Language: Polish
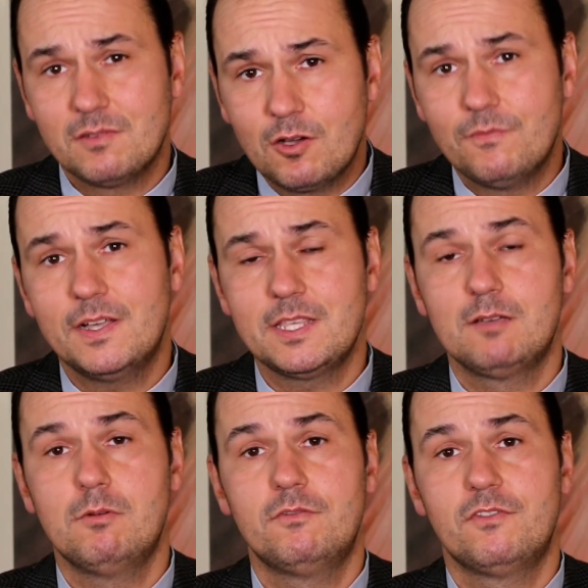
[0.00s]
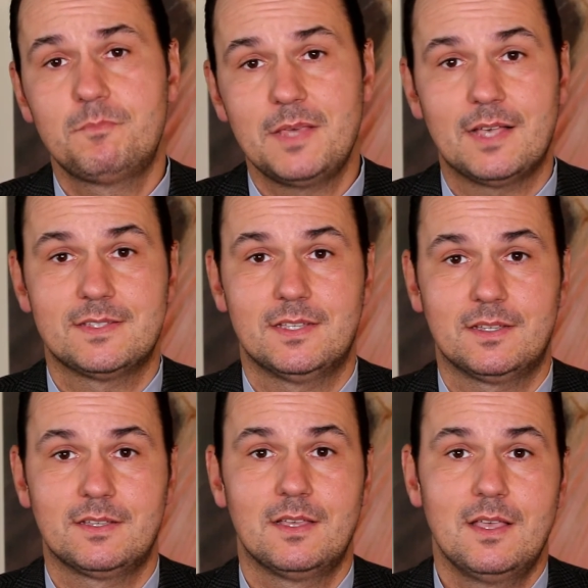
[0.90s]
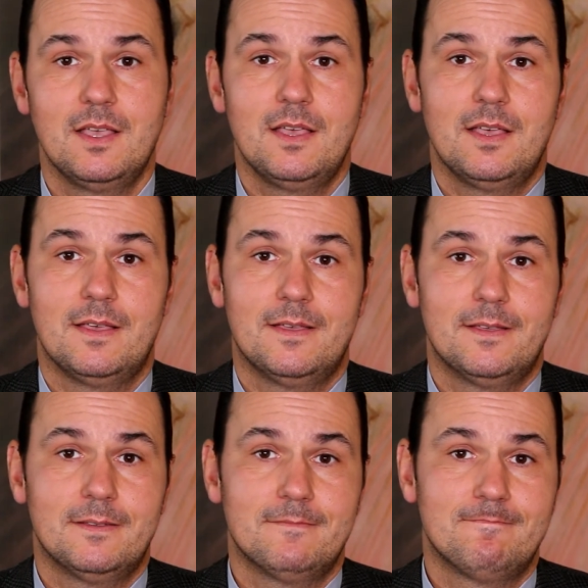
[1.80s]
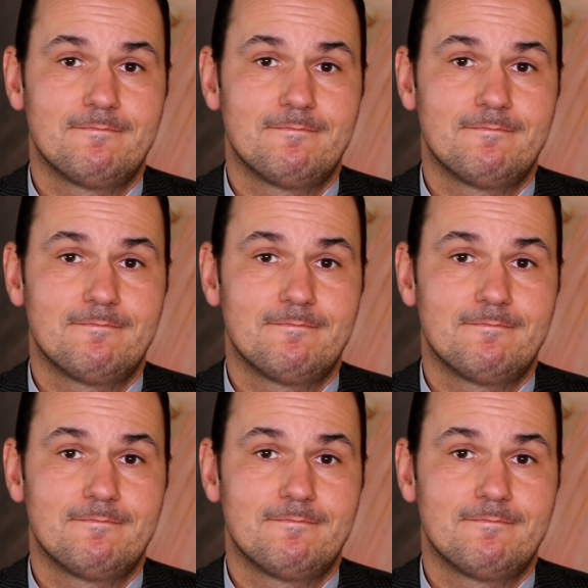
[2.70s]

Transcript: chowanie głowy w piasek. E,